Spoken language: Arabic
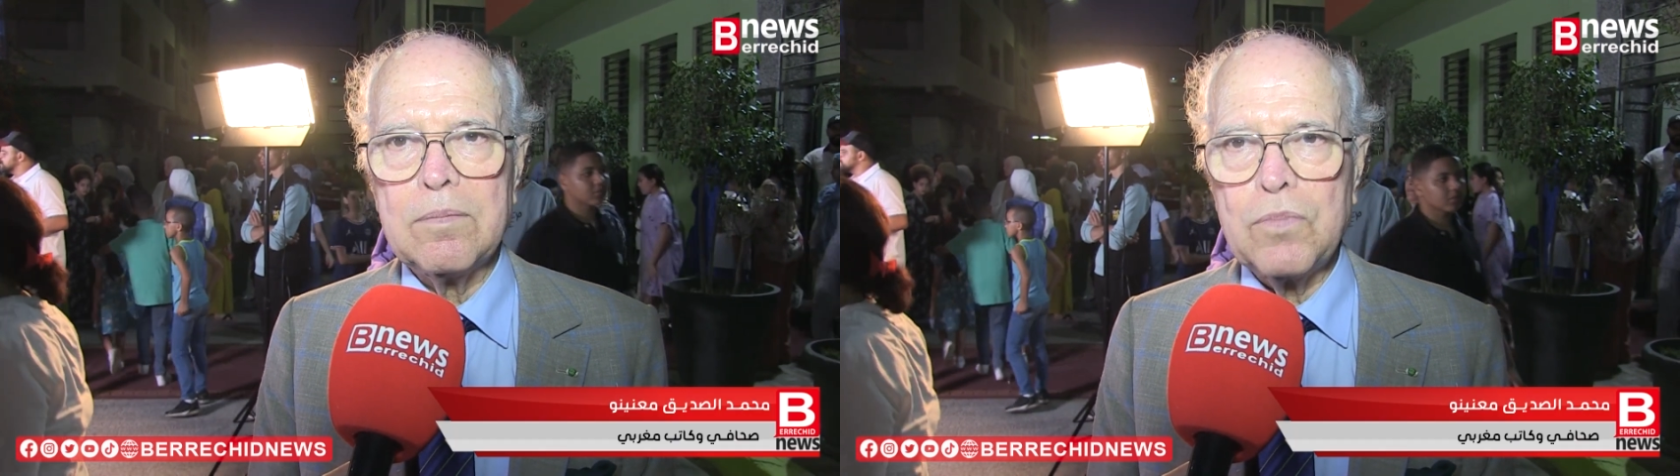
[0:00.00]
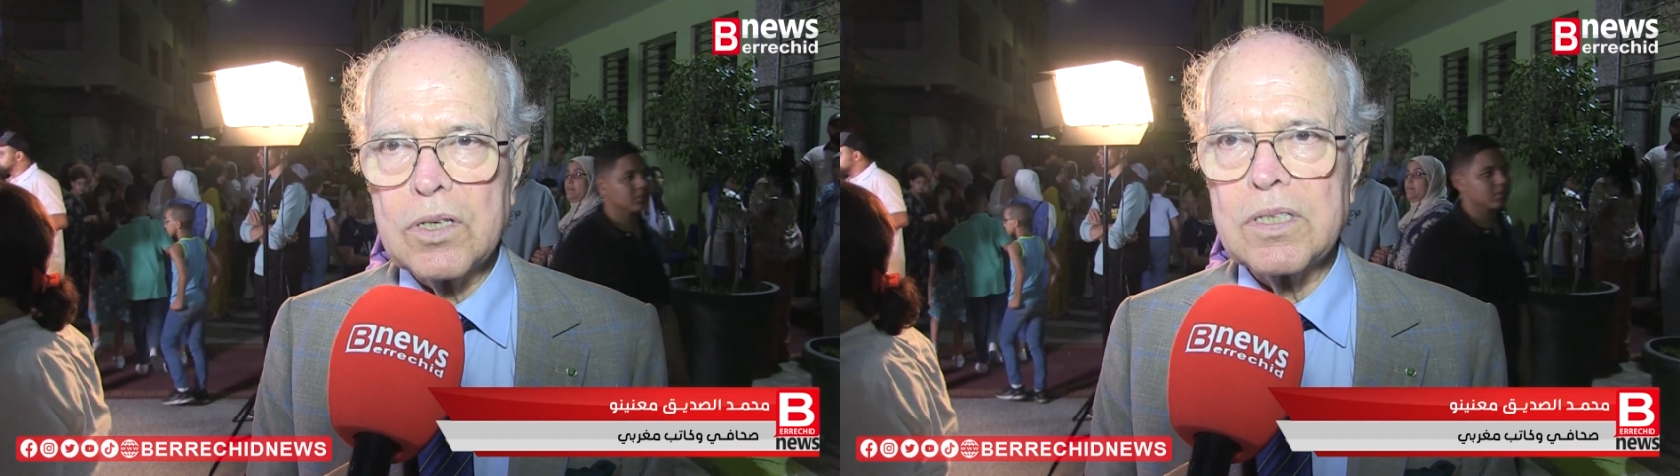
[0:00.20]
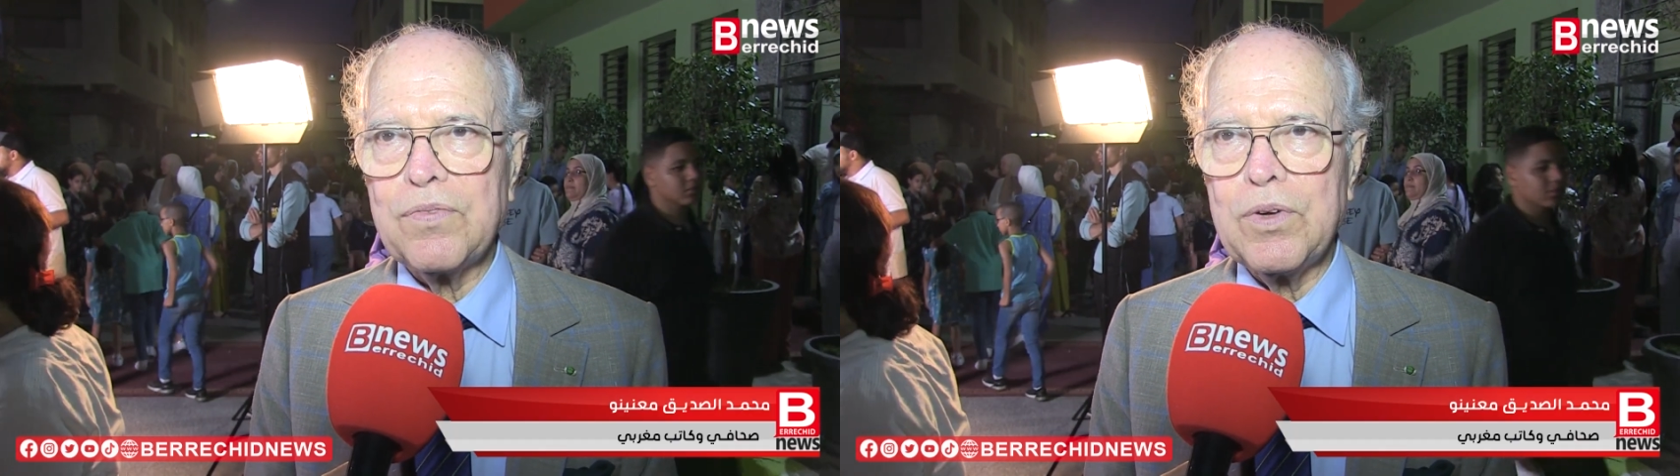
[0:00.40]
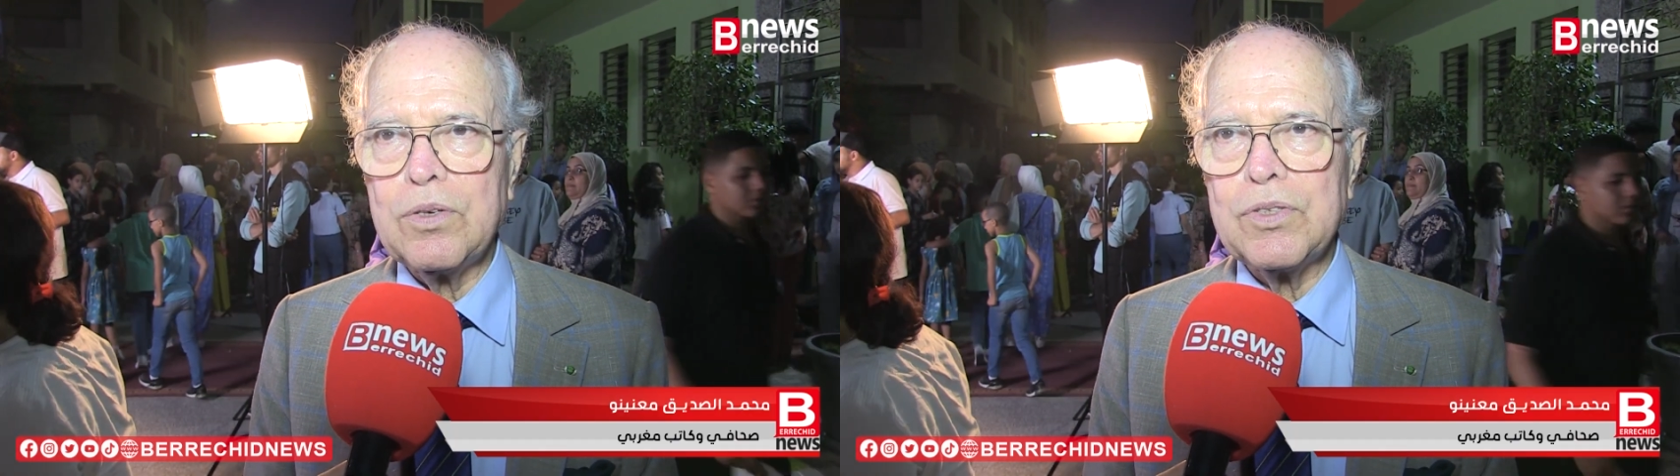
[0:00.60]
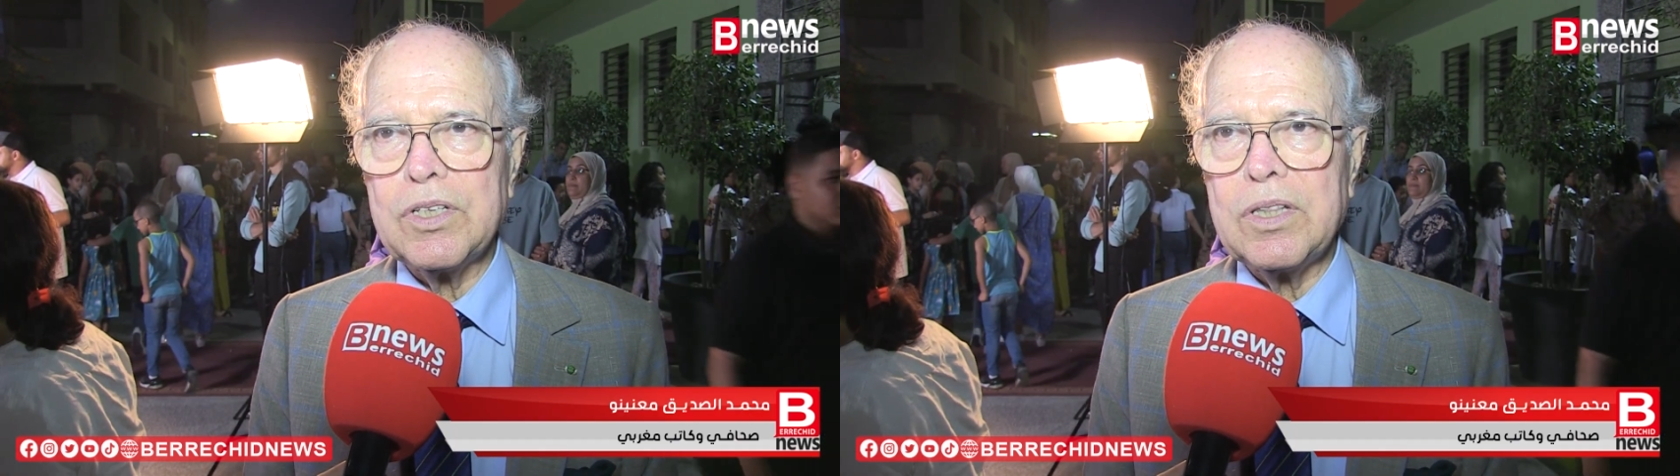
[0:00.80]

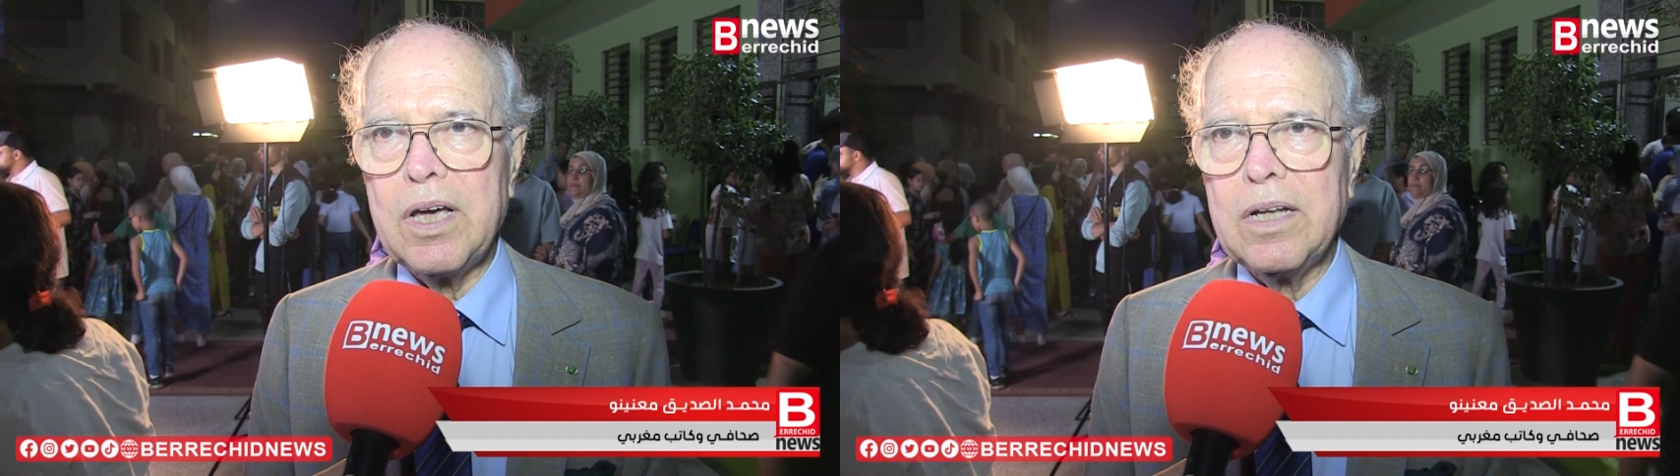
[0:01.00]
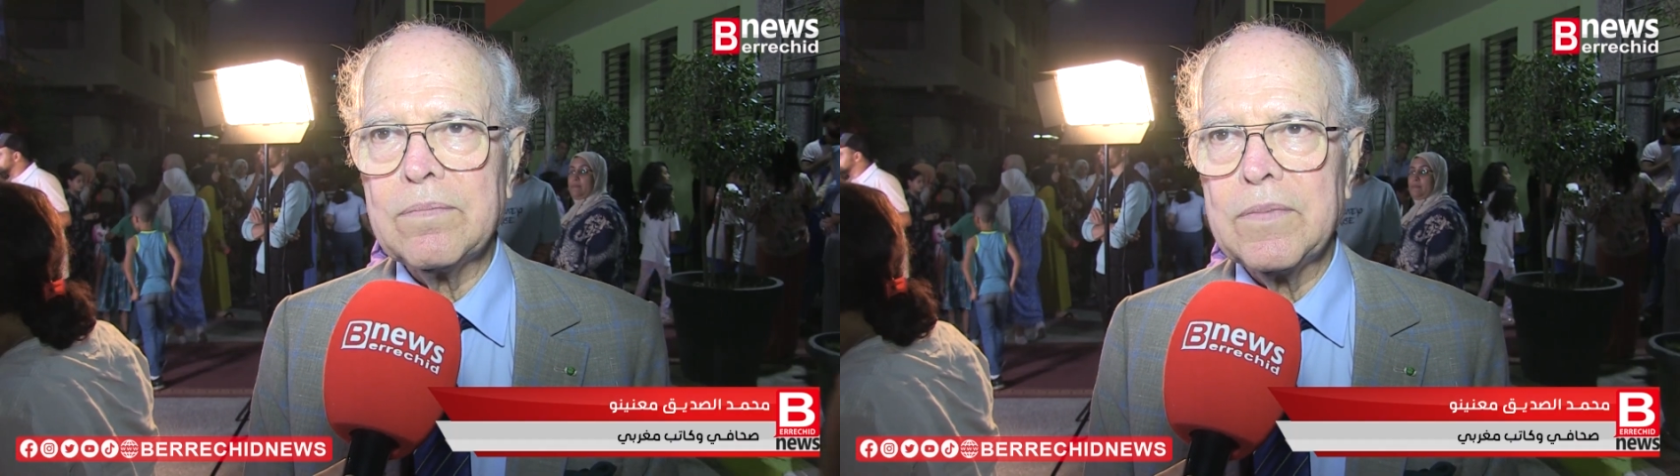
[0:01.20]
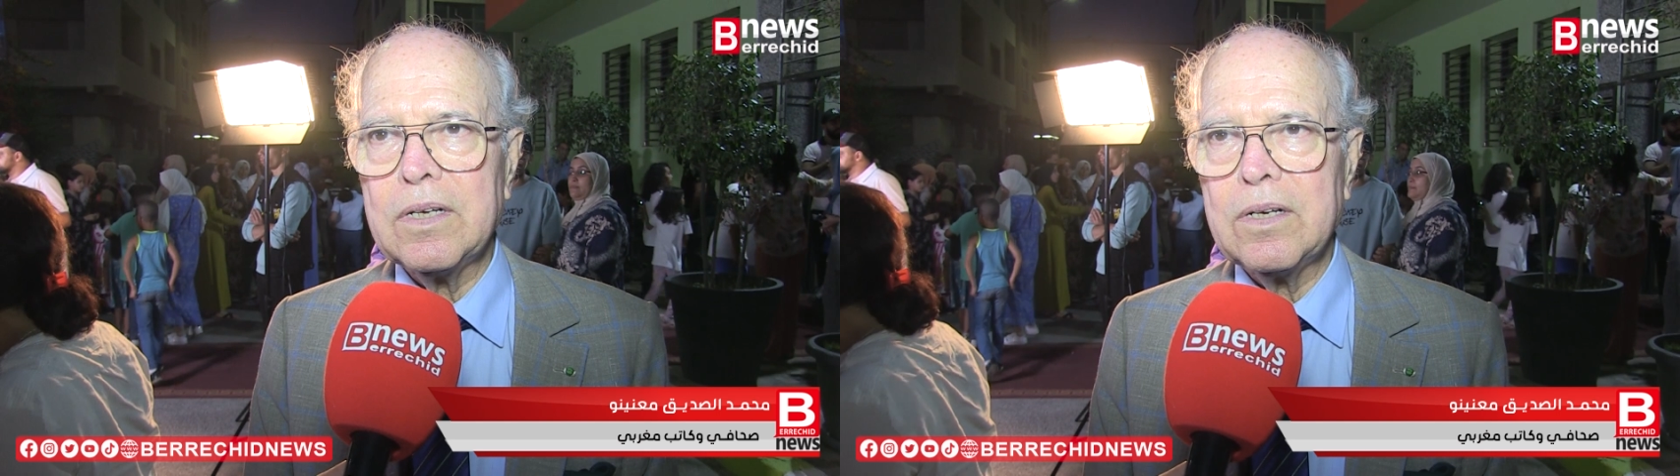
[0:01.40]
مرتفع جدا